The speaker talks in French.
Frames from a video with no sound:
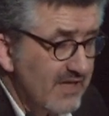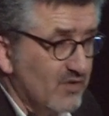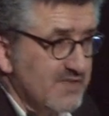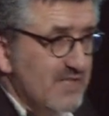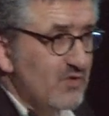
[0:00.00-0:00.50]

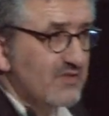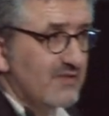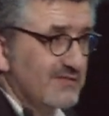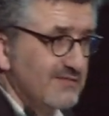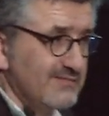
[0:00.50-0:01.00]
Dans un
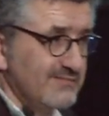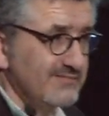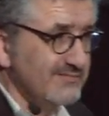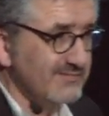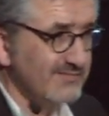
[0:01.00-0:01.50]
autre,
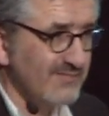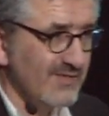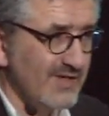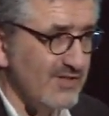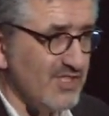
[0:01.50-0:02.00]

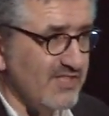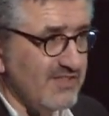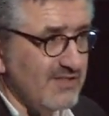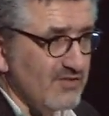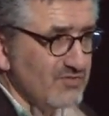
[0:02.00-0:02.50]

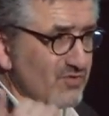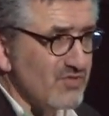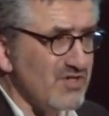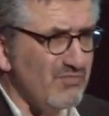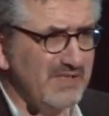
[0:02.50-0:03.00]
j'étais dans une grosse
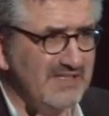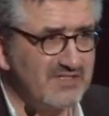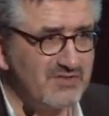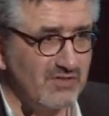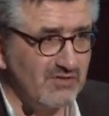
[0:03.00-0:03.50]
compagnie
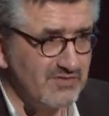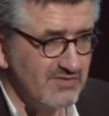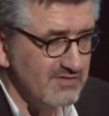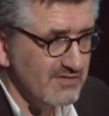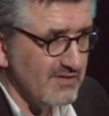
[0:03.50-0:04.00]

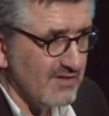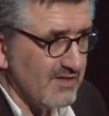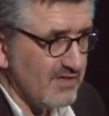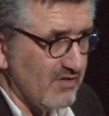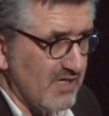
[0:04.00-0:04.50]
d'assurance
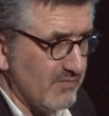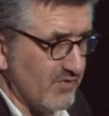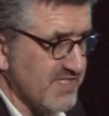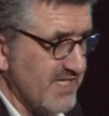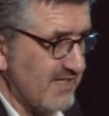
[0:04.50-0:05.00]
à
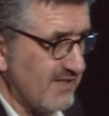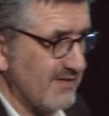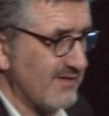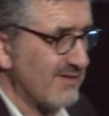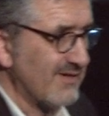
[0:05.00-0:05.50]
Bruxelles.
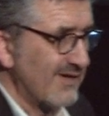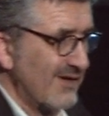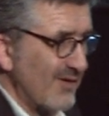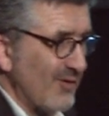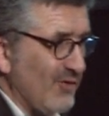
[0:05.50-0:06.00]

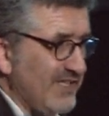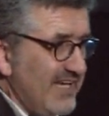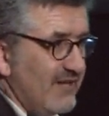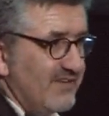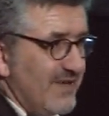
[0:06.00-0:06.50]
On est
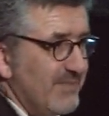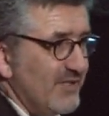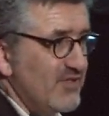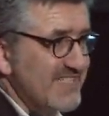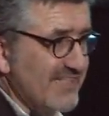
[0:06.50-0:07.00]
là, on n'avait pas
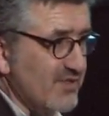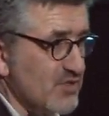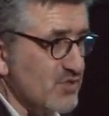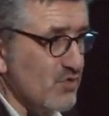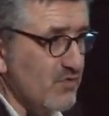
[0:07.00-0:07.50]
d'utilisateur,
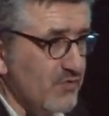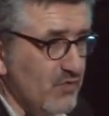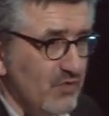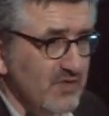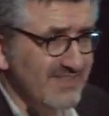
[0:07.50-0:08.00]
sauf
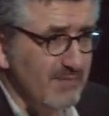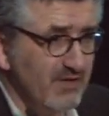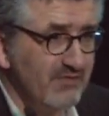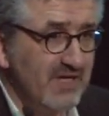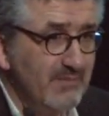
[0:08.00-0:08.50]
qu'ils n'avaient pas
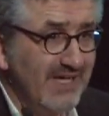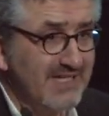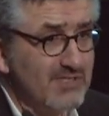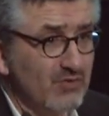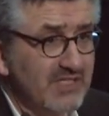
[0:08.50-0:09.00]
fait la
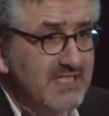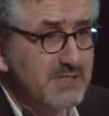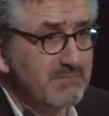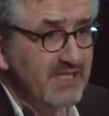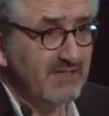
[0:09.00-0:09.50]
migration XP.